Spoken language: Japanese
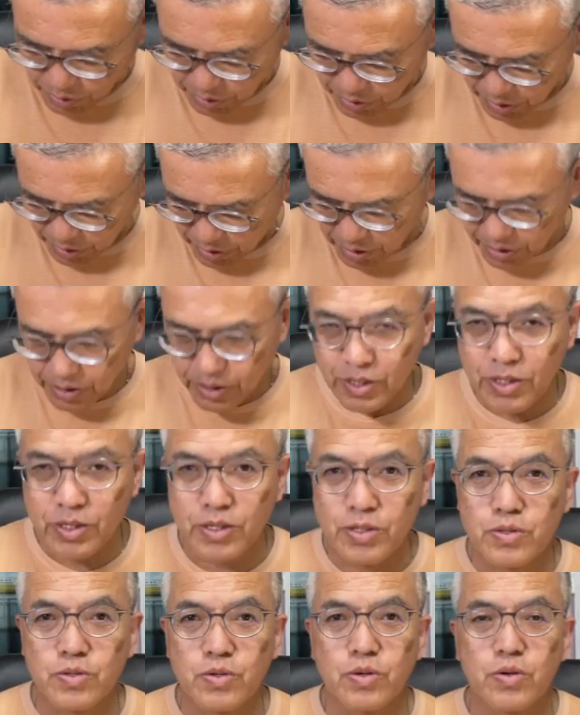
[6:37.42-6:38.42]

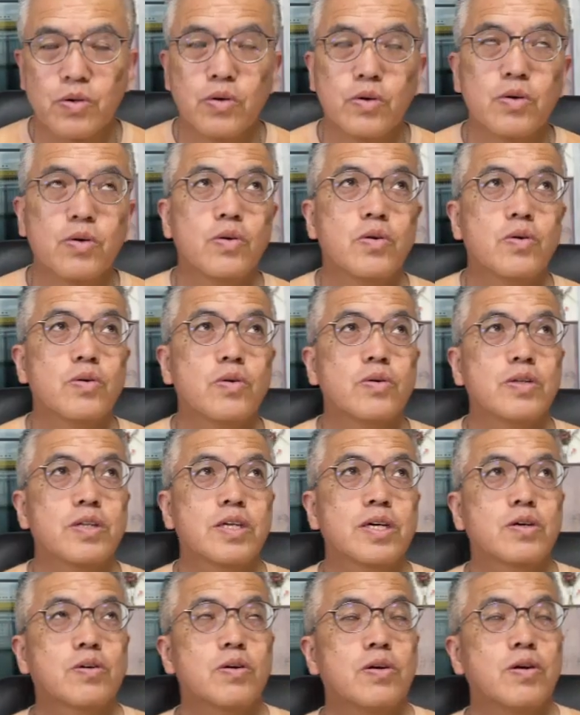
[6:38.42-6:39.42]
ニ
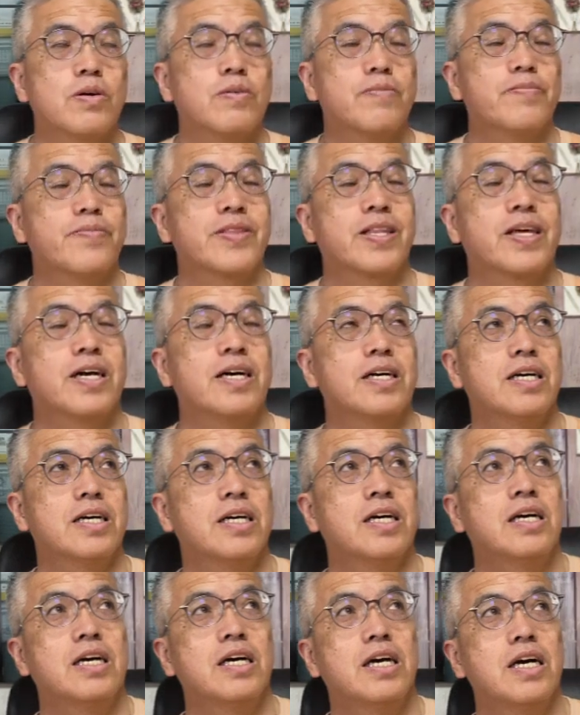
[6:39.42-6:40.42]
コン
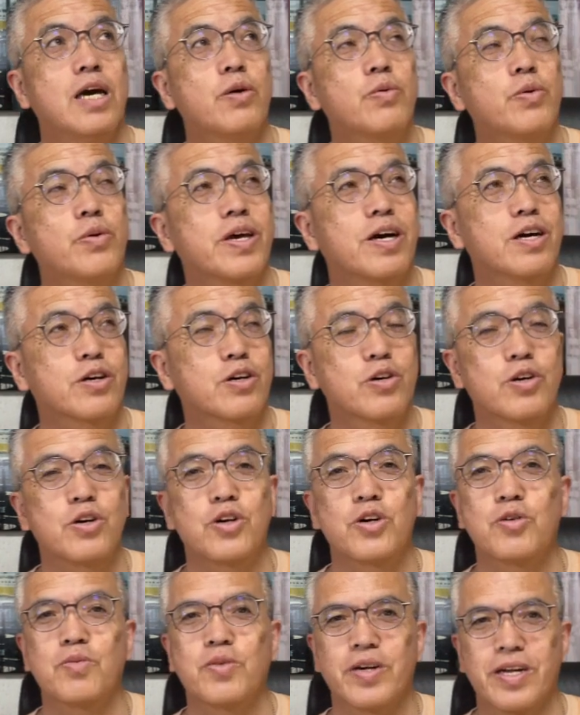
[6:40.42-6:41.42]

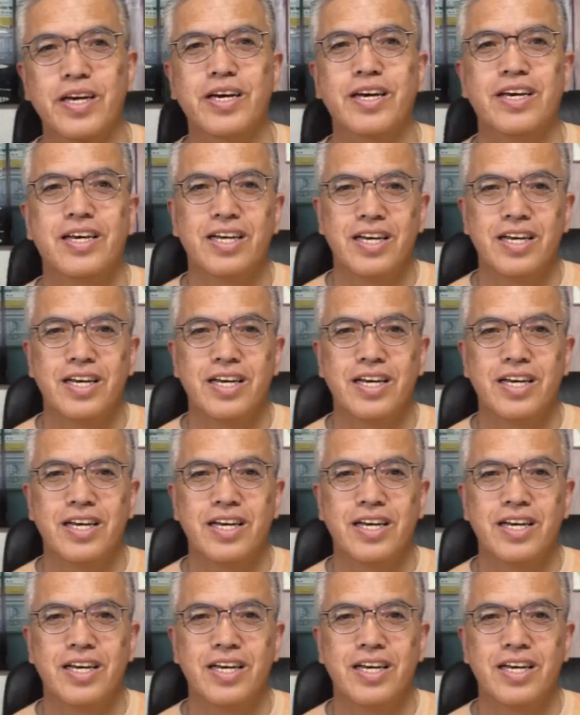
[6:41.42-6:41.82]
F100 もね